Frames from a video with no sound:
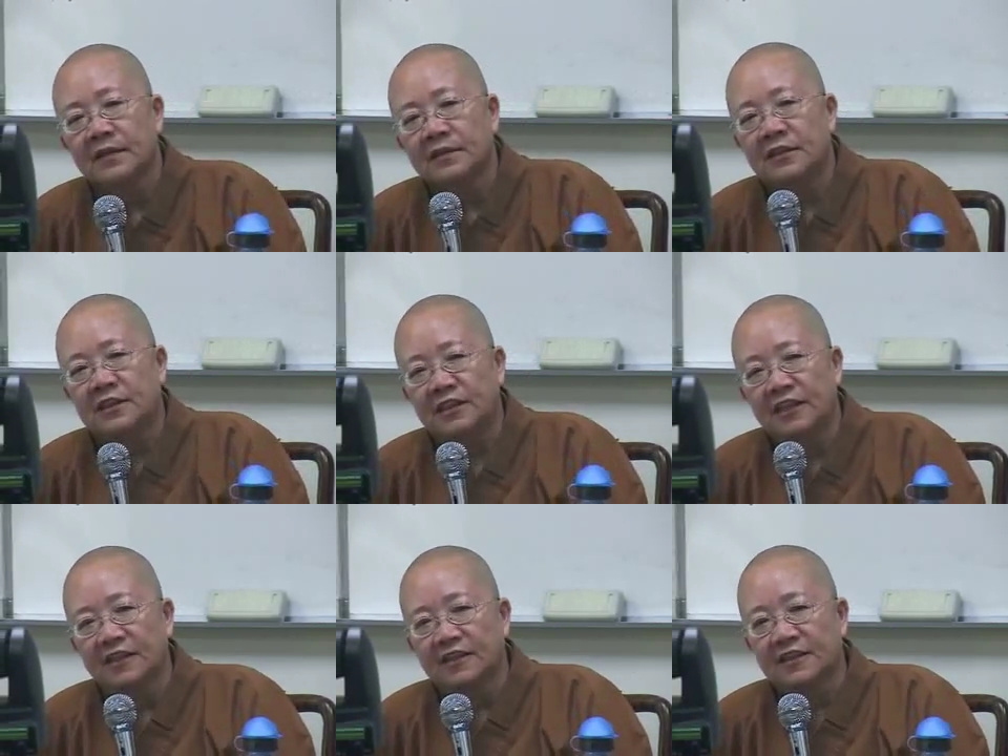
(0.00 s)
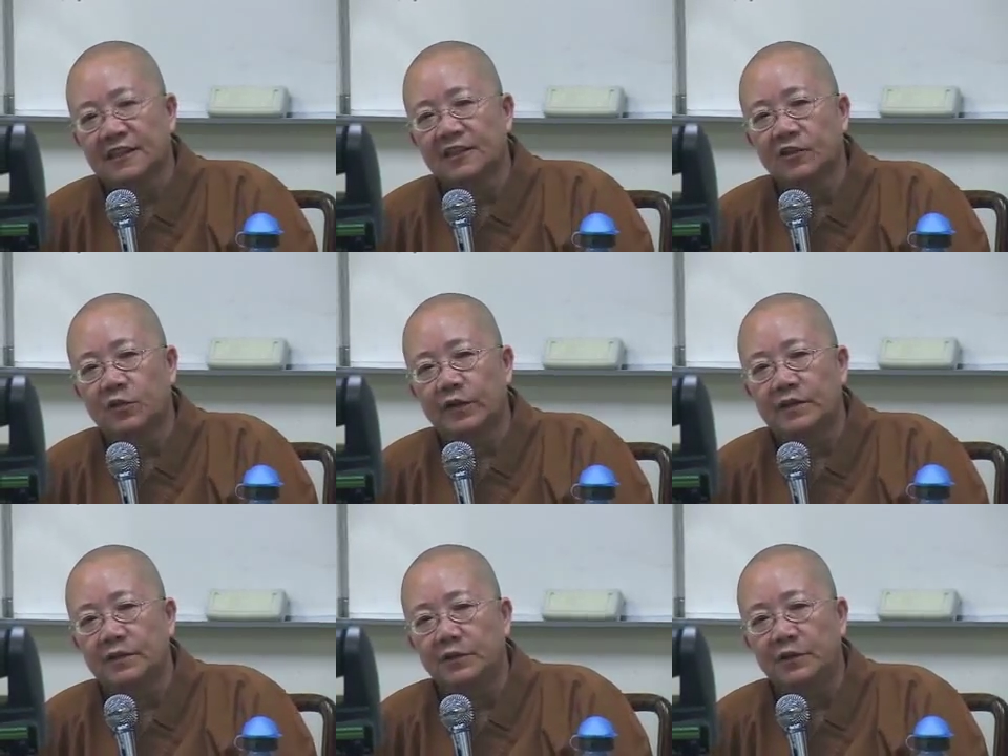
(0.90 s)
是写那个深闺
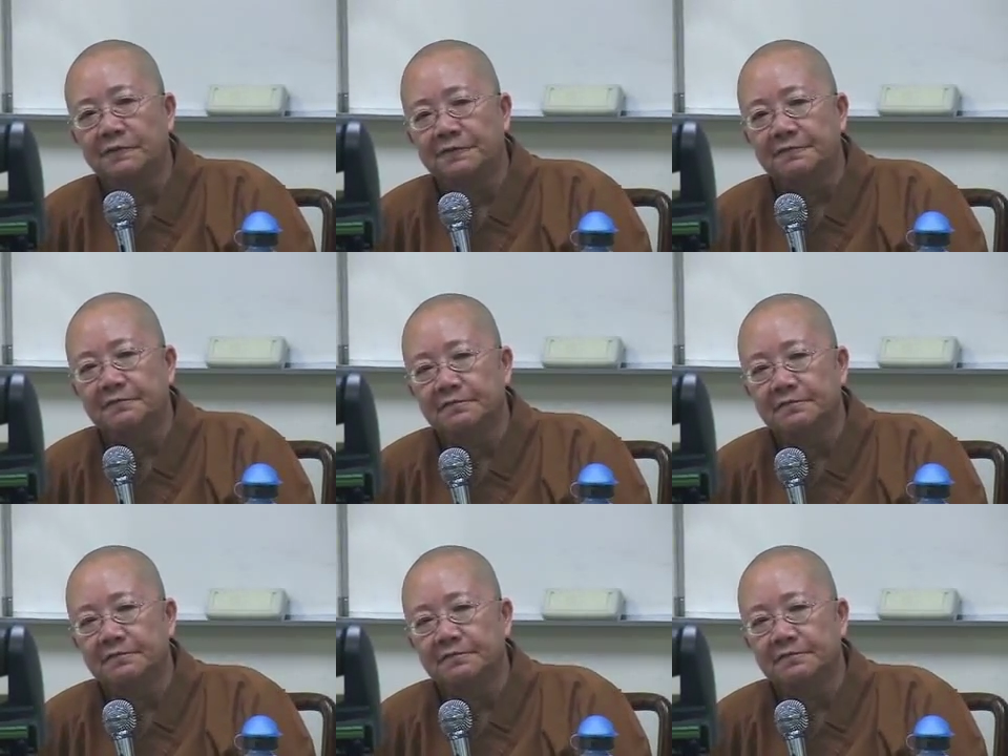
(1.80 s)
的怨妇，